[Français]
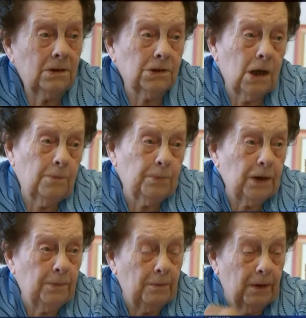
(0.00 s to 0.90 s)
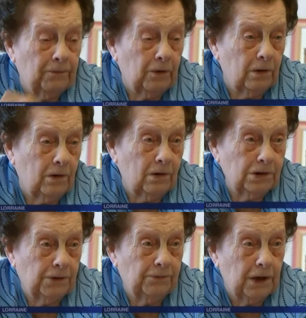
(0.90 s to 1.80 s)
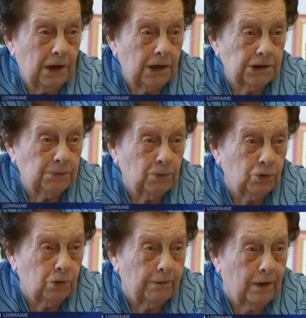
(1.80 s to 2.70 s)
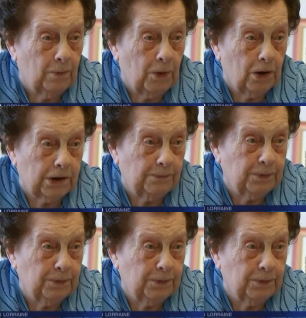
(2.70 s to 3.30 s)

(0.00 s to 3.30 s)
Parce qu'après, ben, ma foi, j'ai fait la Quasimodo de remport,